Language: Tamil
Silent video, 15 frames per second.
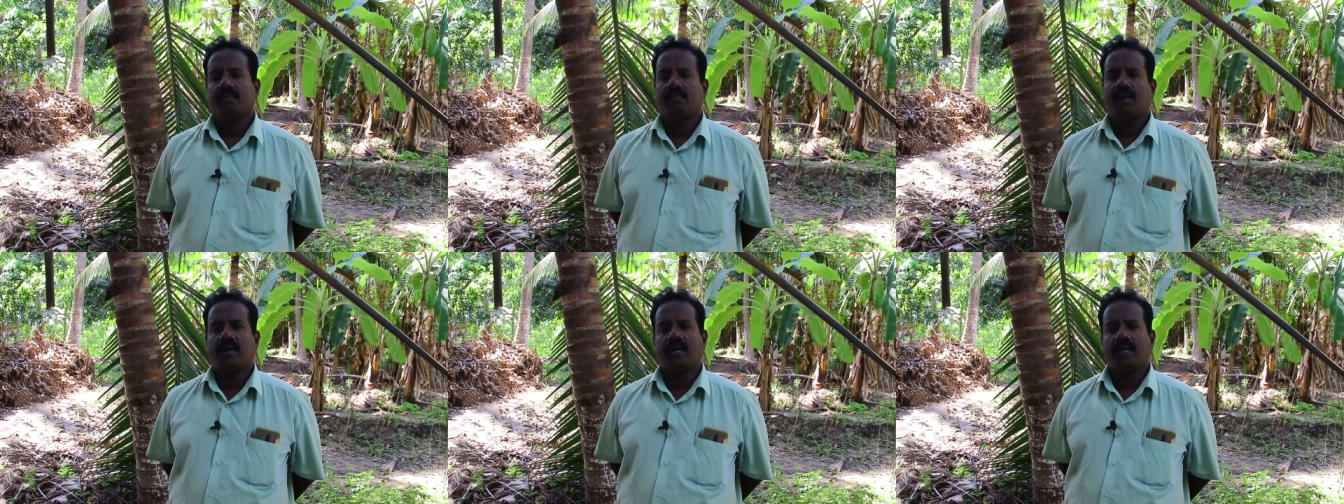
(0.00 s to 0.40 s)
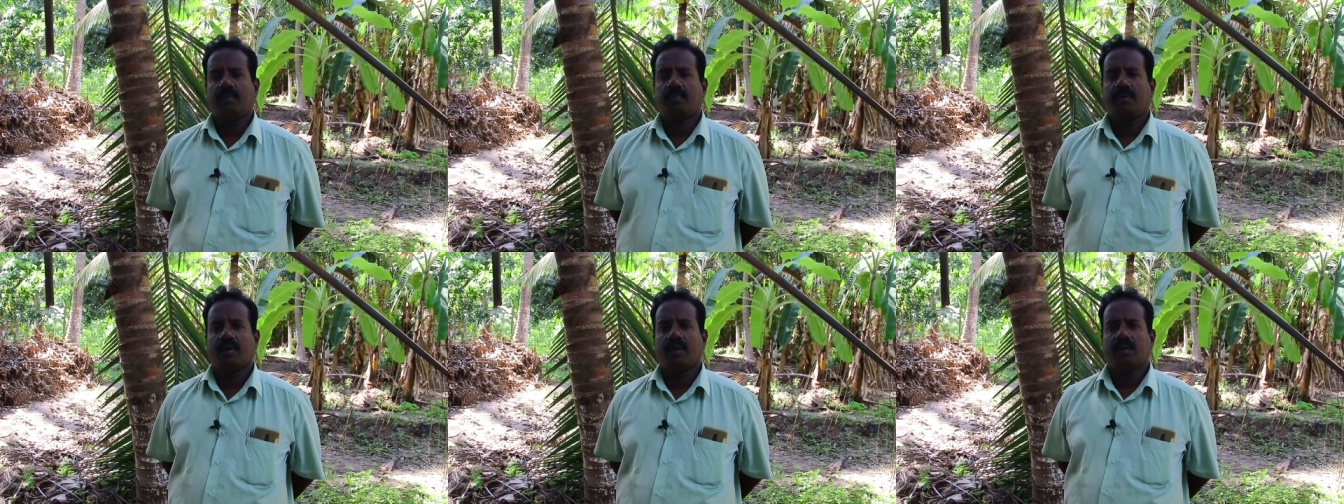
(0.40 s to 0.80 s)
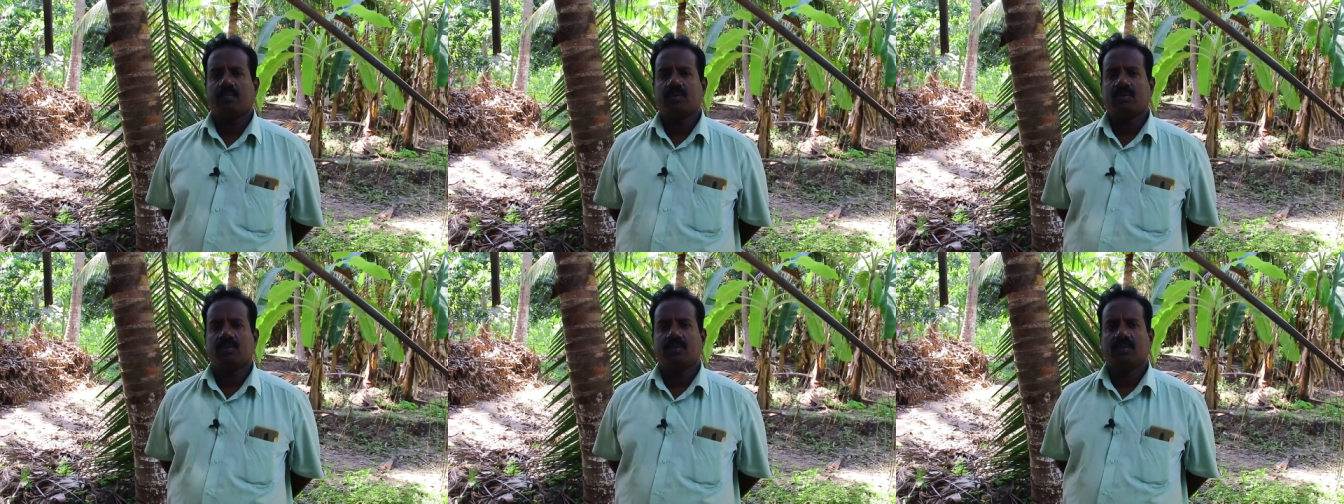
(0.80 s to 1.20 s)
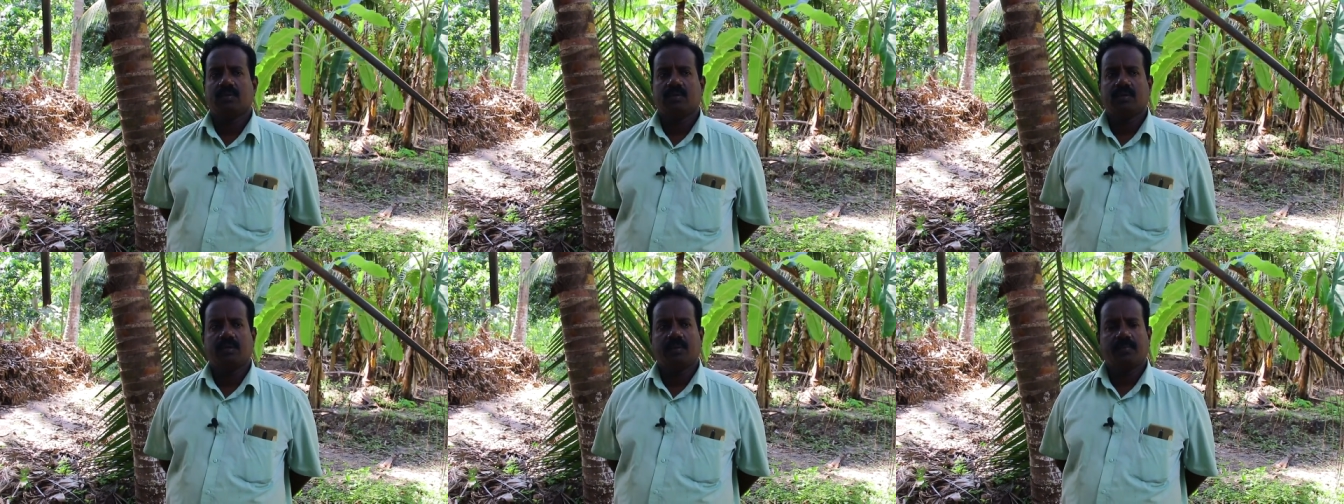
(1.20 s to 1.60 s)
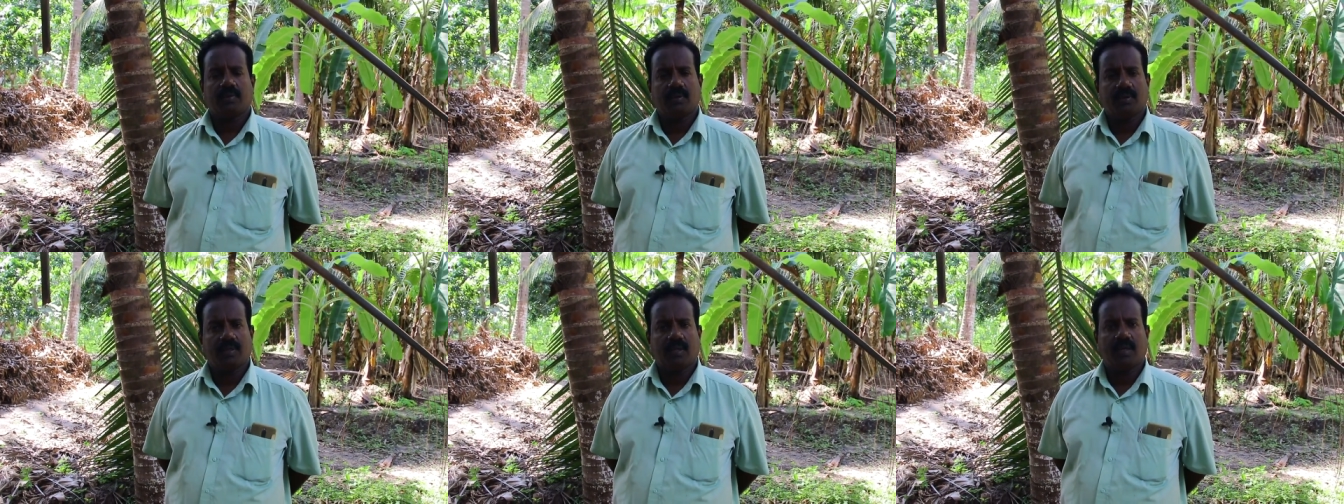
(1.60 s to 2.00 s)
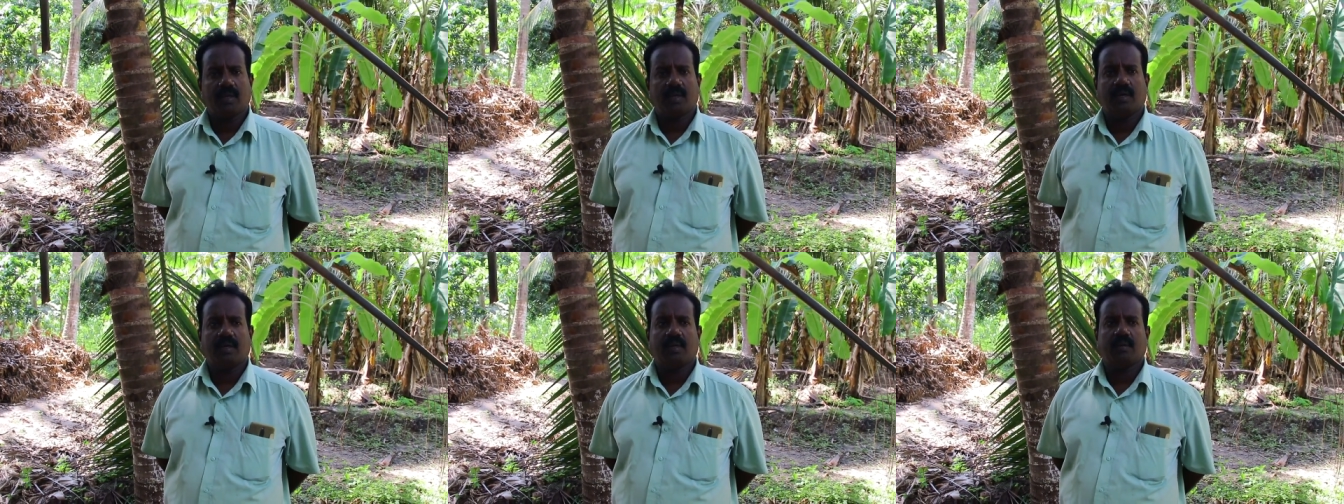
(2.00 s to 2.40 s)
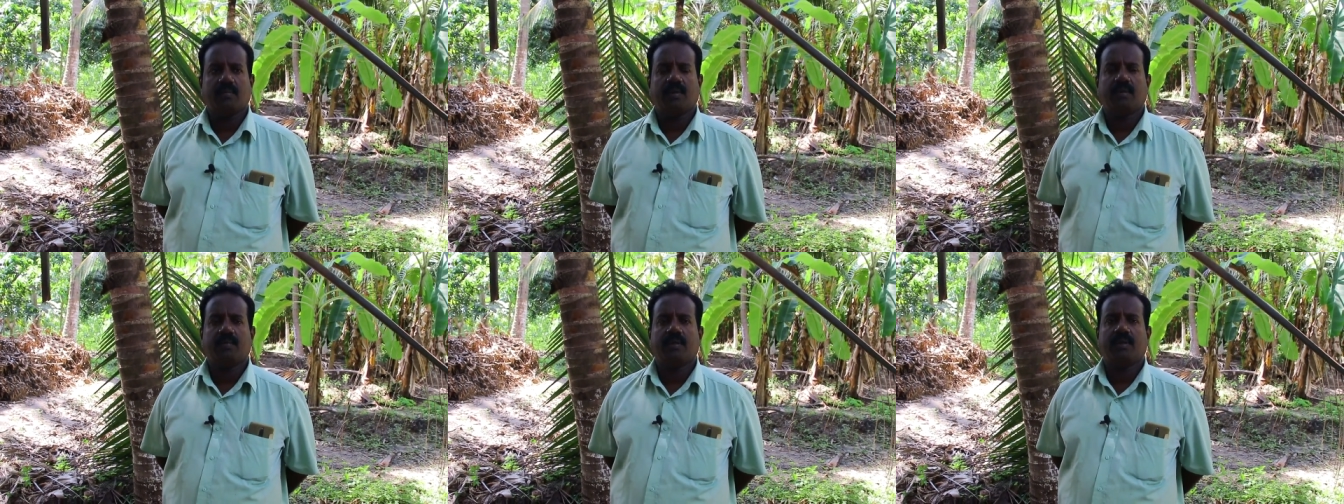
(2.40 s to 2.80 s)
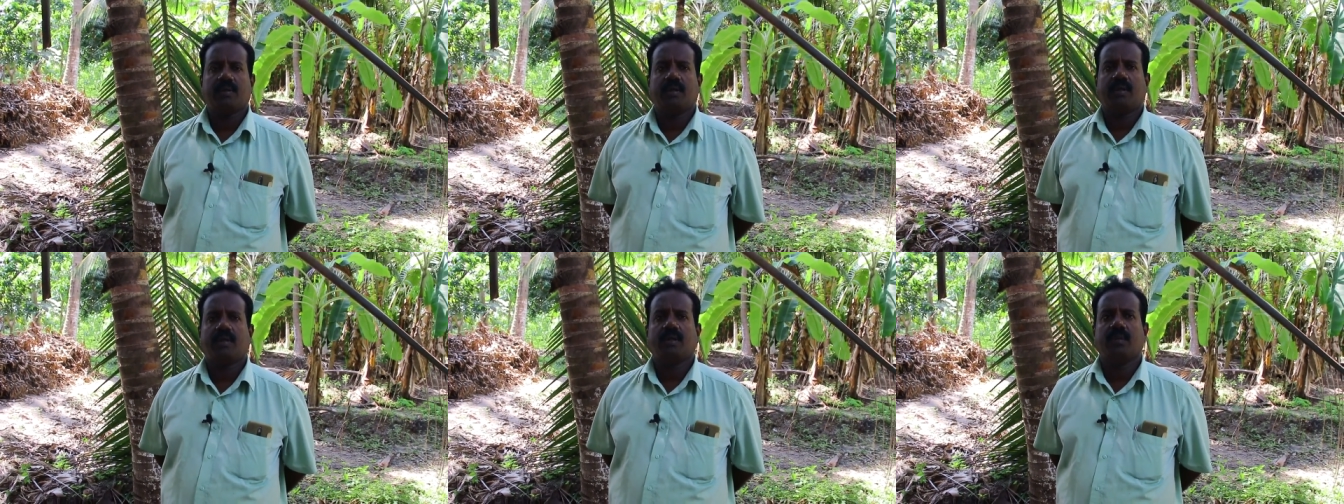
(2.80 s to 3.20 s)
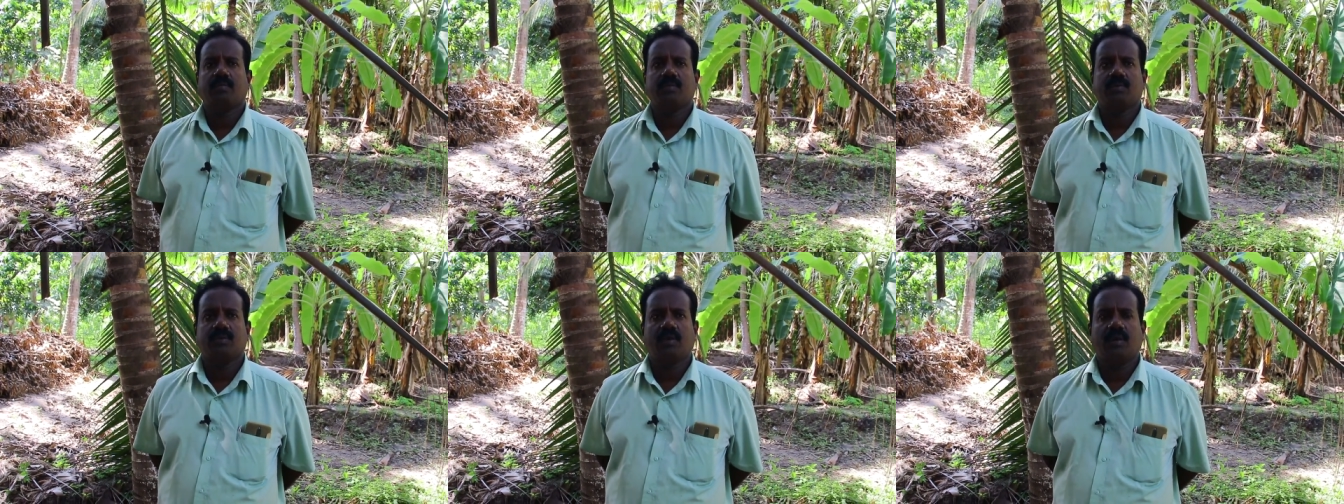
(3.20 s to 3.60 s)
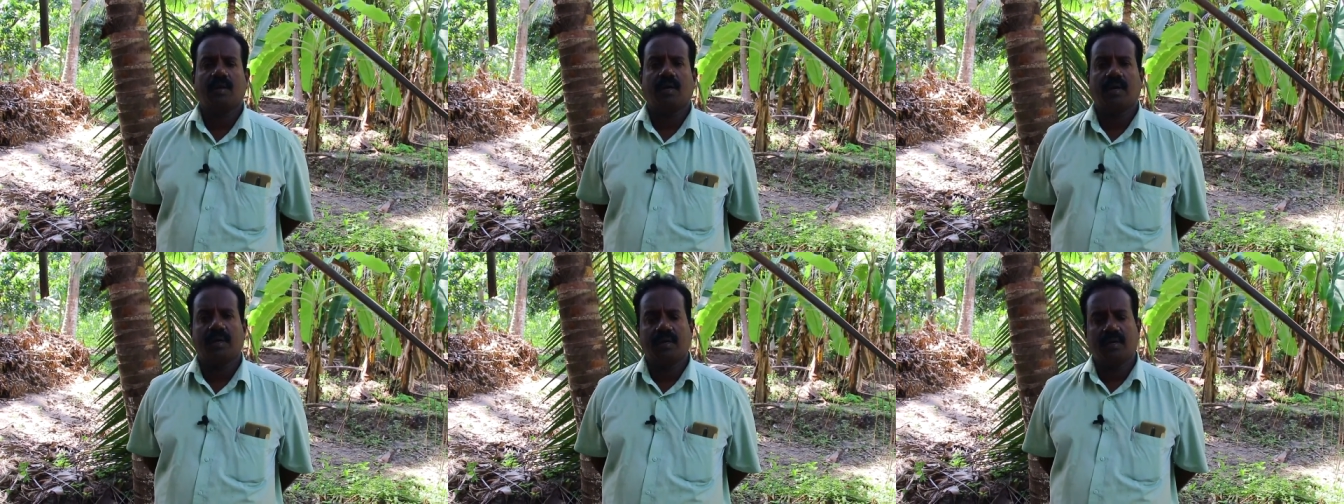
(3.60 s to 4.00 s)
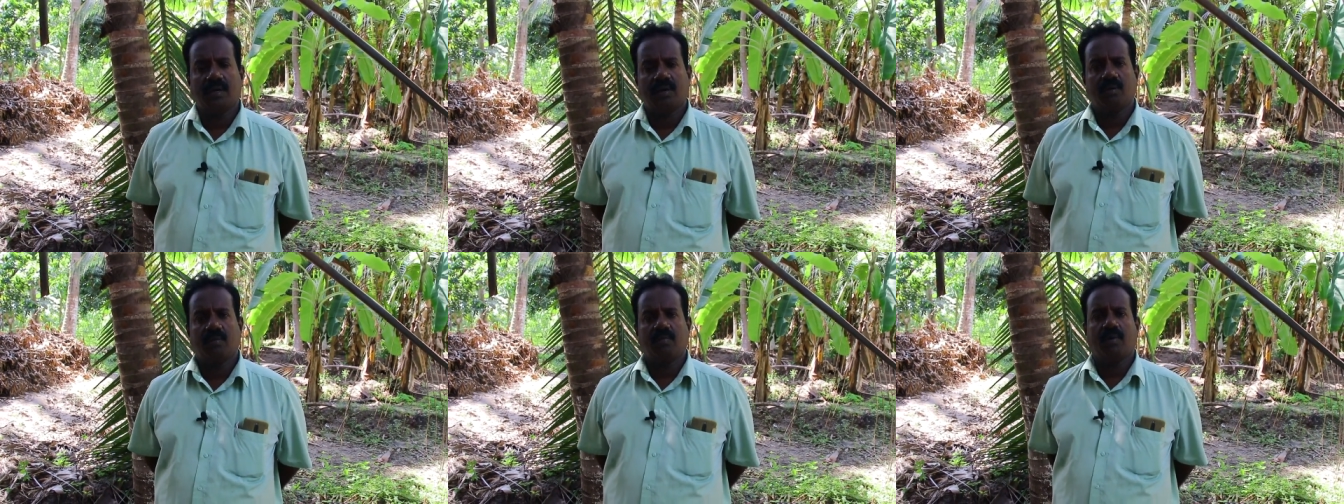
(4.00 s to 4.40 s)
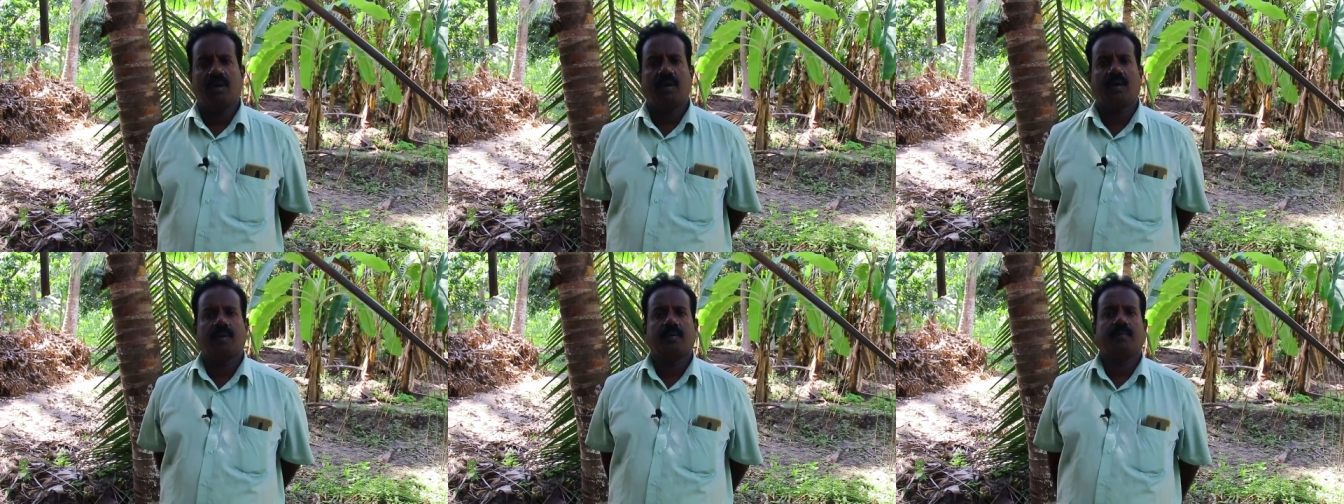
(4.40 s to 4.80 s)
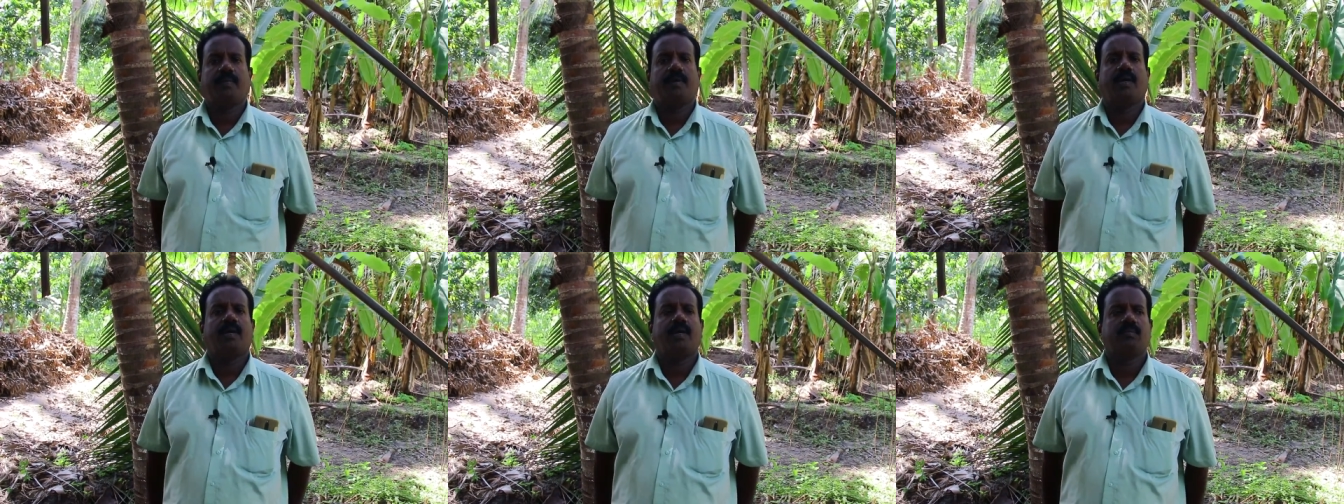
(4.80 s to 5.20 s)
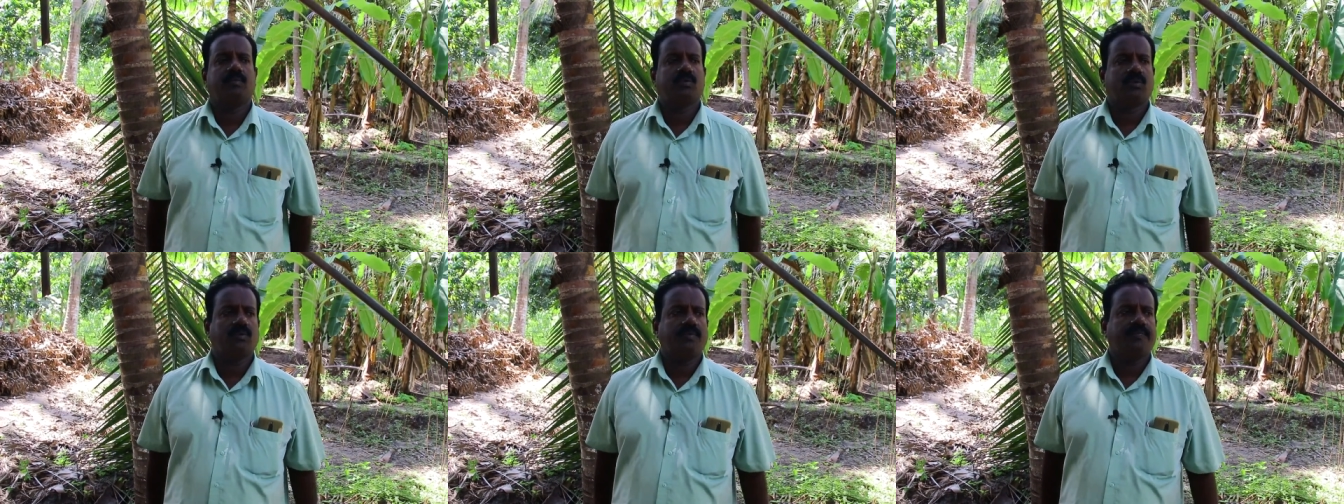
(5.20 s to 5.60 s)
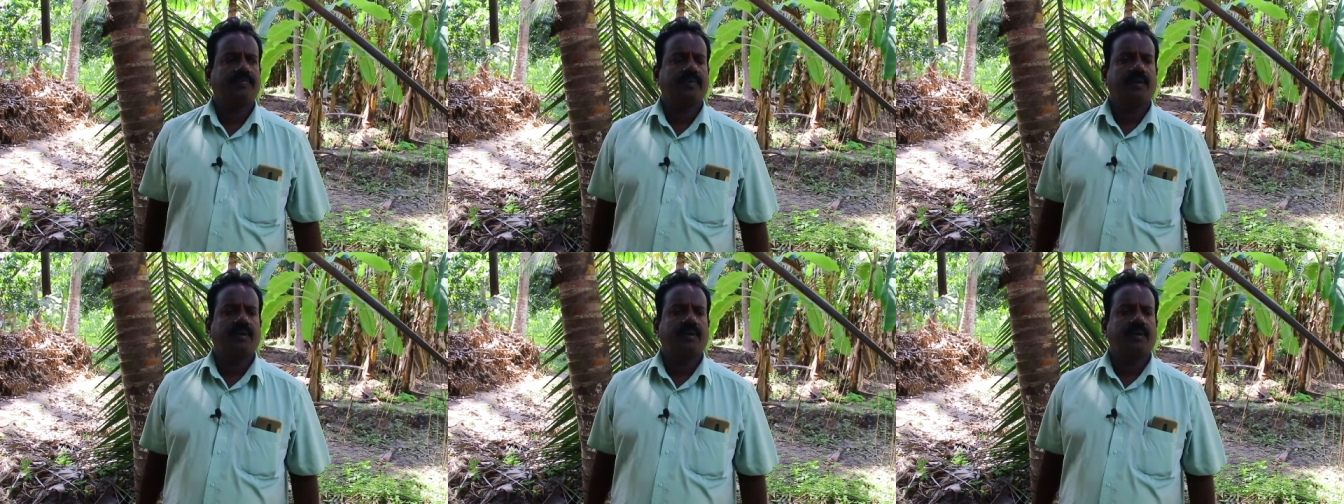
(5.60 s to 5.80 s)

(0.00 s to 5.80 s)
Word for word: வாழையை போட ஆரம்பித்தோம் அப்புறம் தென்னங்கன்னை மறுபடியும் நட ஆரம்பித்தோம் அடர் நடமா பண்ண ஆரம்பித்தோம்